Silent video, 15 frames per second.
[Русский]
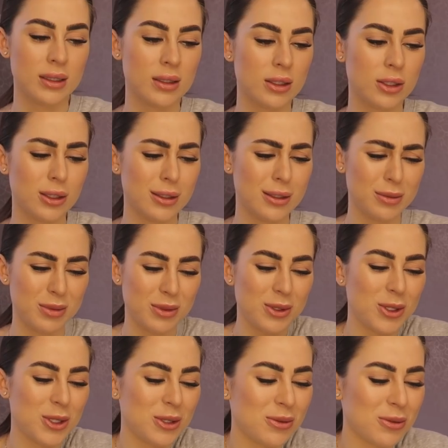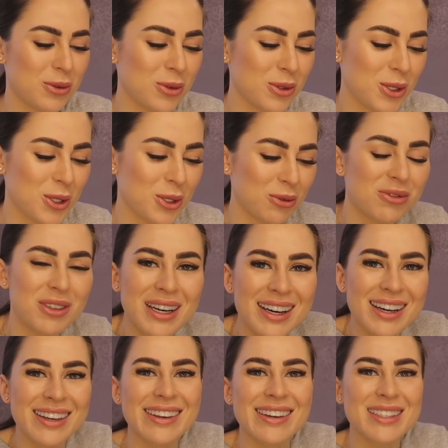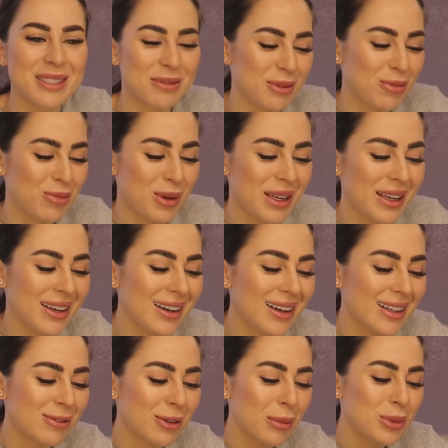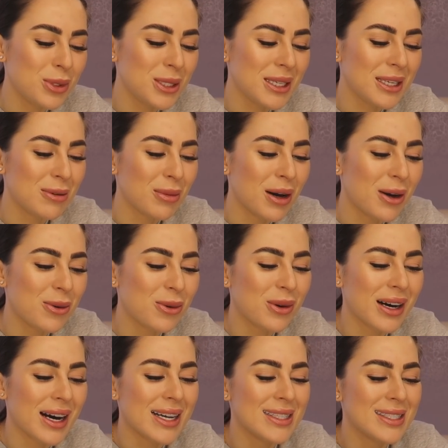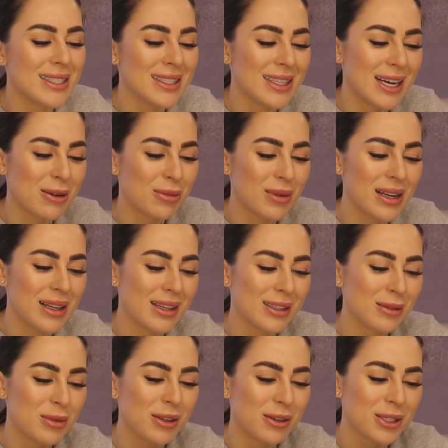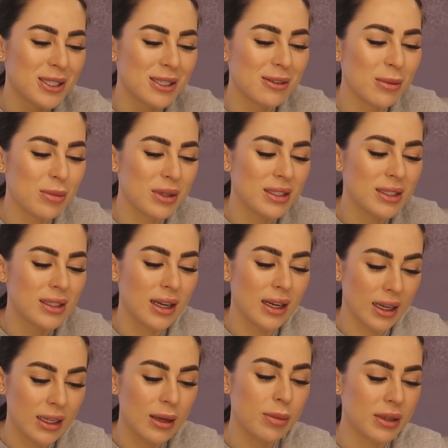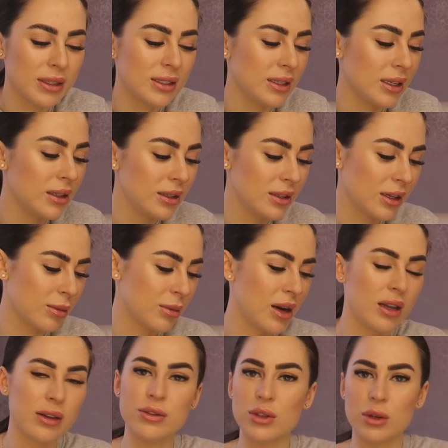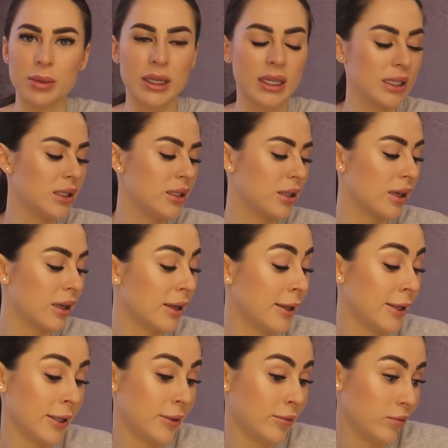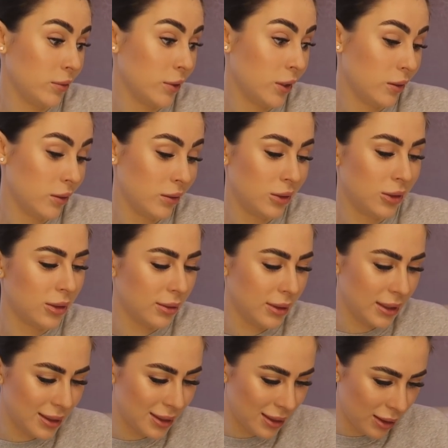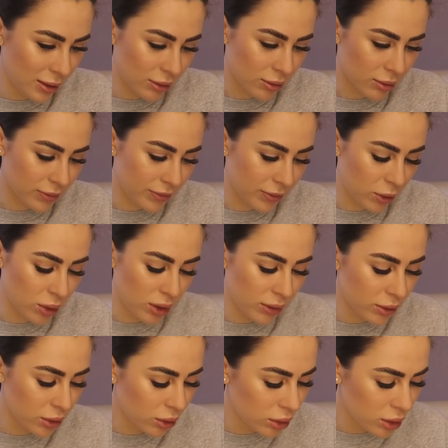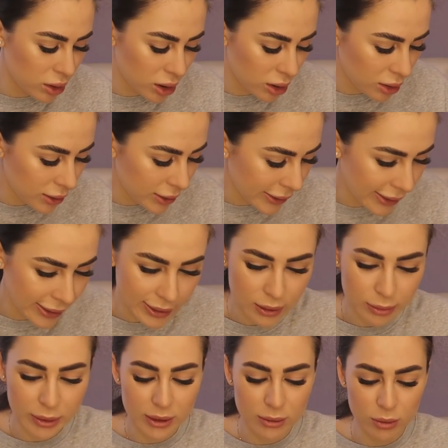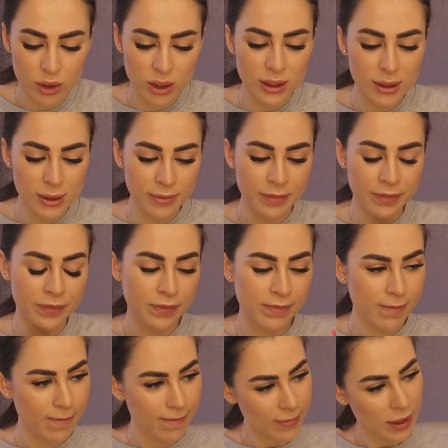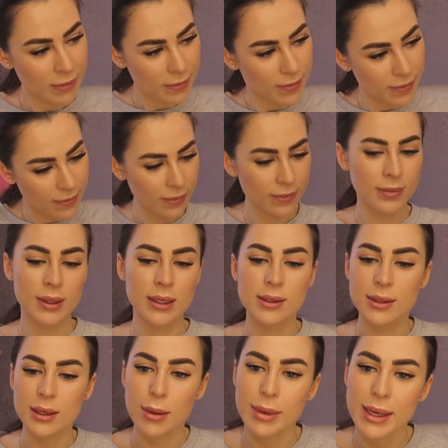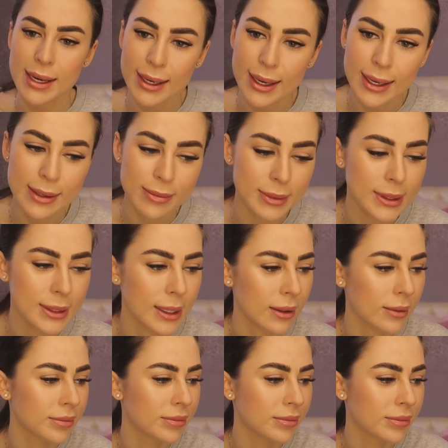сначала, типа, чего, чувак, я к тебе приехал вообще не могу ходить нормально, а ты мне говоришь, давай приседай. Она присела и нормально все, прикиньте. Ну, короче, не знаю, но это все очень интересно, поэтому сейчас собираемся.